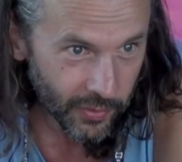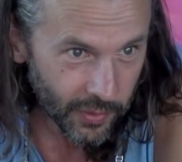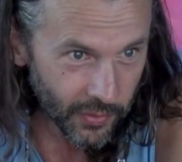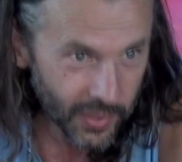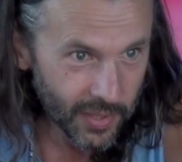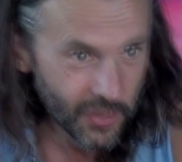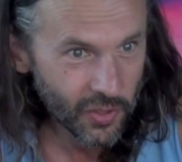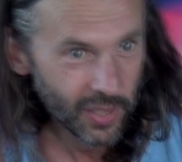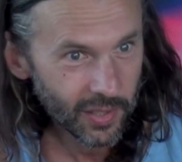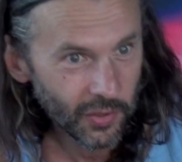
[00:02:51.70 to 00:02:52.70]
kwestii,
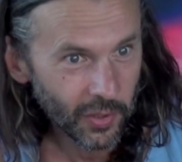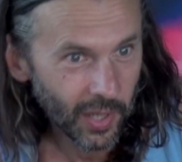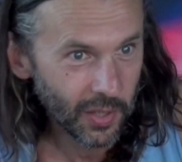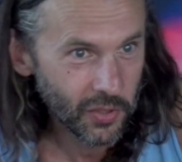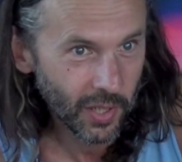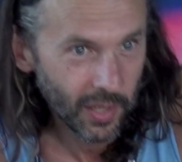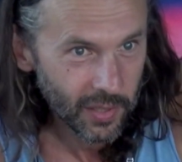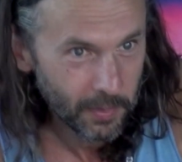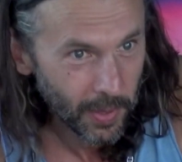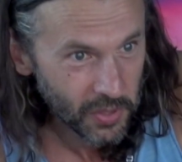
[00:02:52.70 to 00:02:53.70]
że to jakaś taka
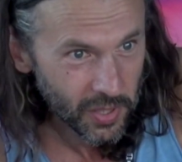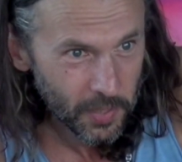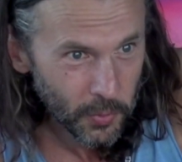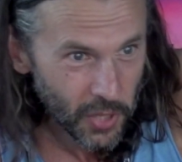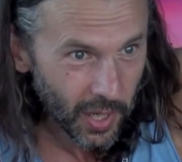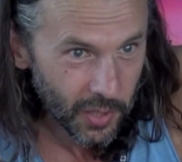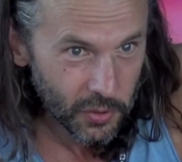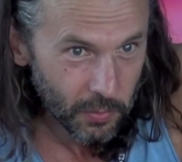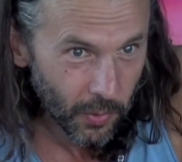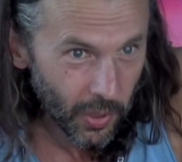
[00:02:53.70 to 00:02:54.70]
jest bardziej niespodzianka
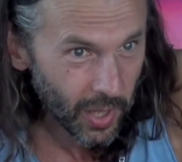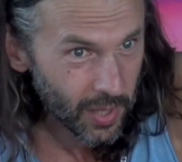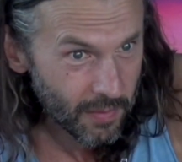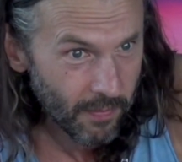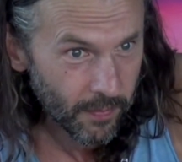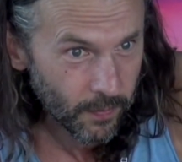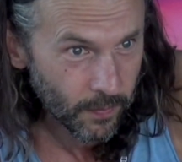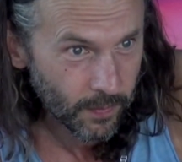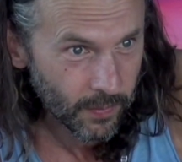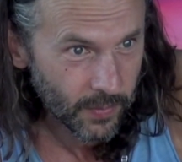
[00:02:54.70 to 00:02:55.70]
niż moja
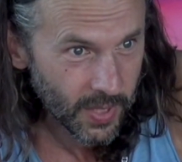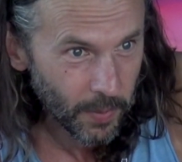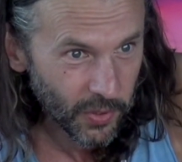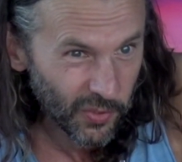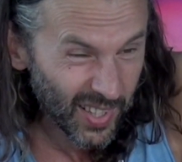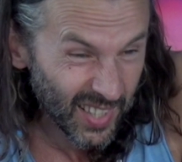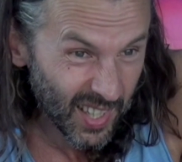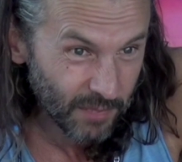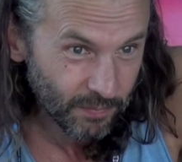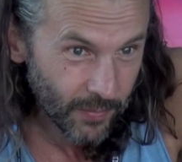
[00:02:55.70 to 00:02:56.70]
mm,
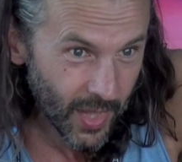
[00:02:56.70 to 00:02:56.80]
zaplanowana